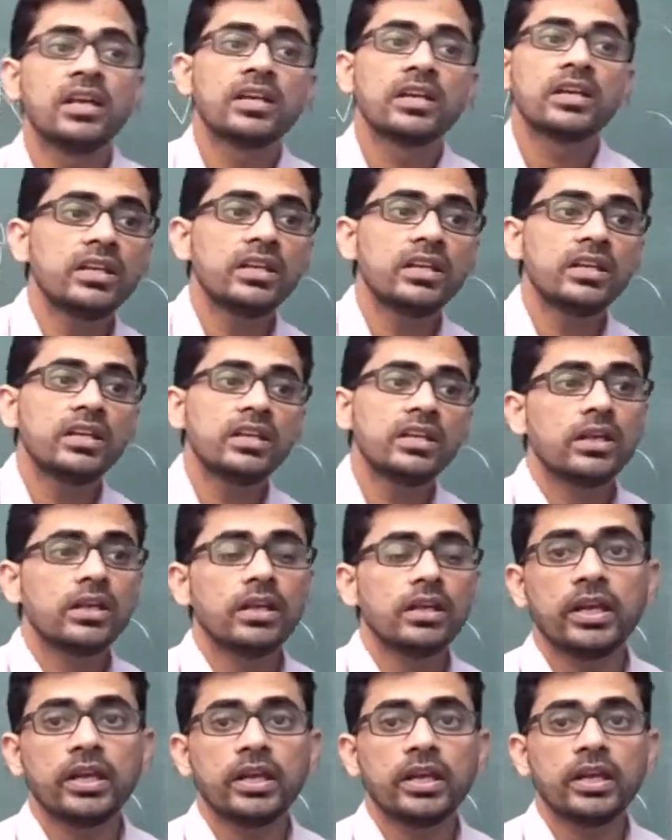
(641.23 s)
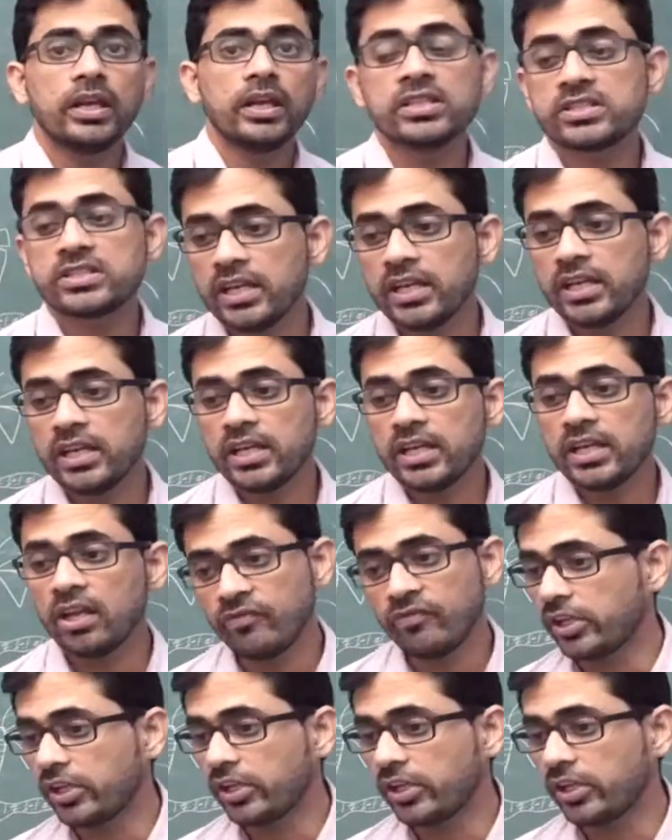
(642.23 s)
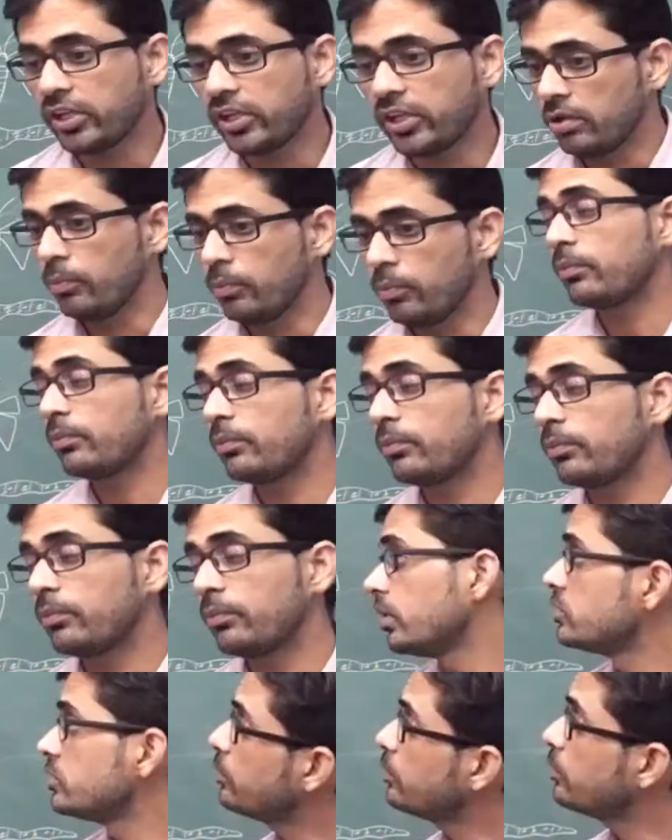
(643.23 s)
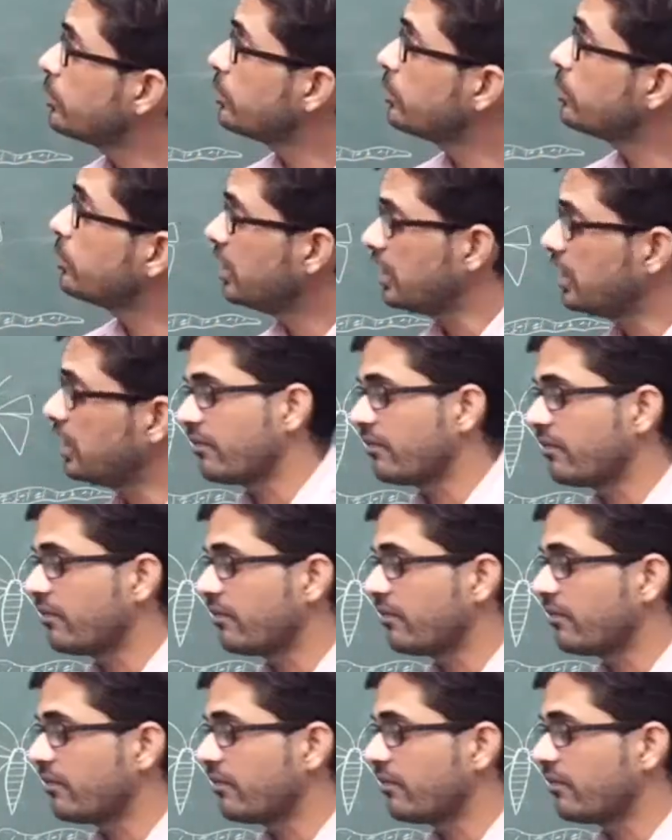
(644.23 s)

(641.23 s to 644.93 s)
कि इनसे इन्फेक्टेड मतलब जब ये लार्वा